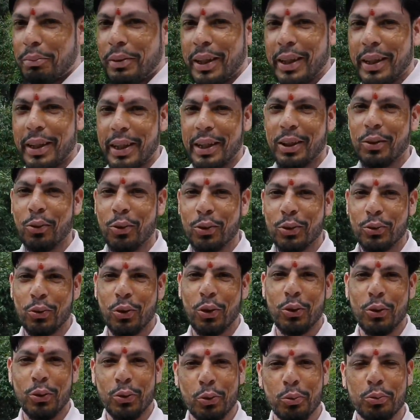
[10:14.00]
आप देख रहे हैं
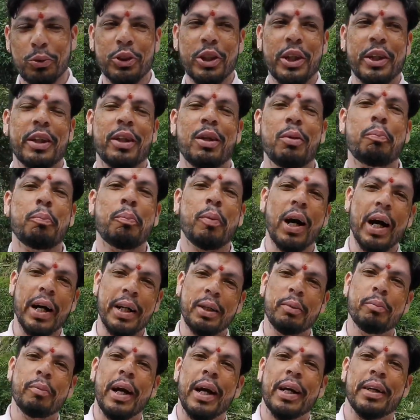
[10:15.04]
दोस्तों यूट्यूब चैनल
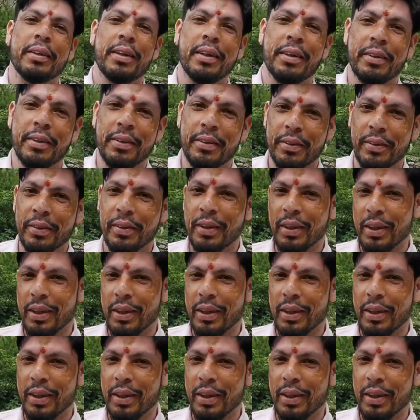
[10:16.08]
पहाड़ी बाइक राइडर